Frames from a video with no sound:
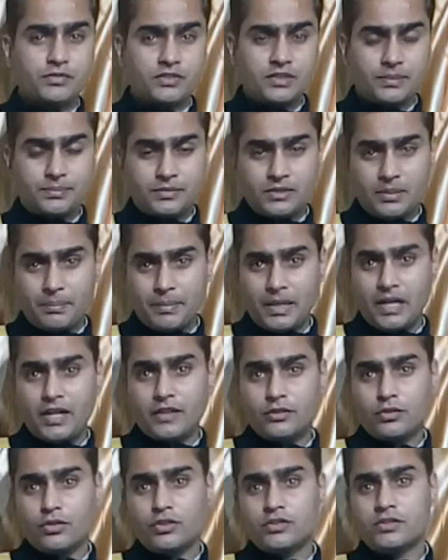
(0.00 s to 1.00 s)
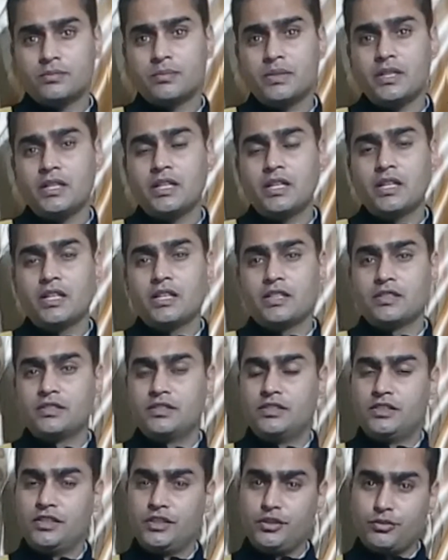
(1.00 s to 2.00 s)
सबसे पहले तो इसमें
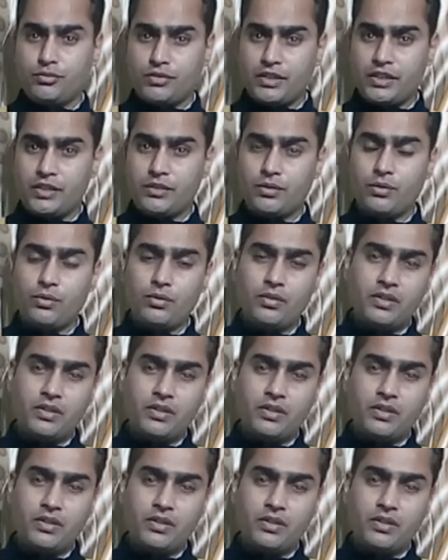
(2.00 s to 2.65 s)
जी को